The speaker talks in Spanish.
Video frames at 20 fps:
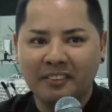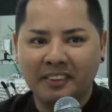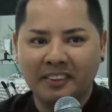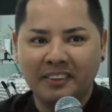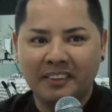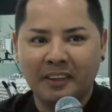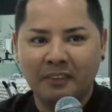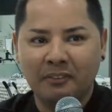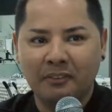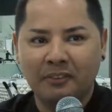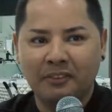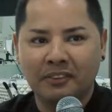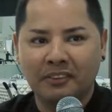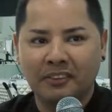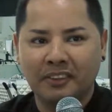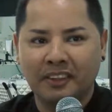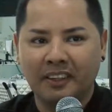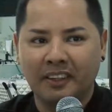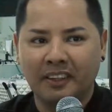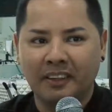Estamos
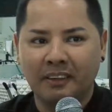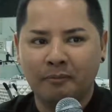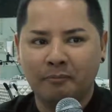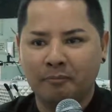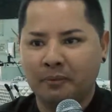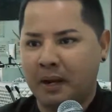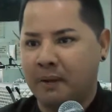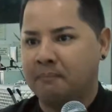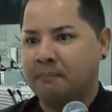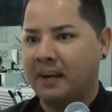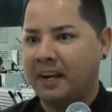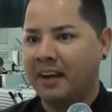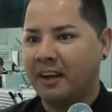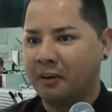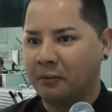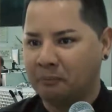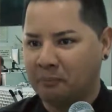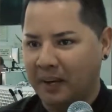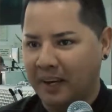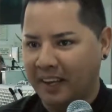eh,
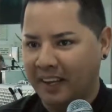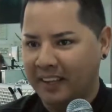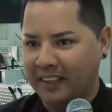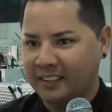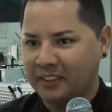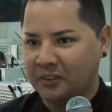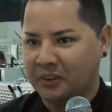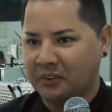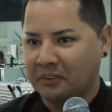preparados para eso,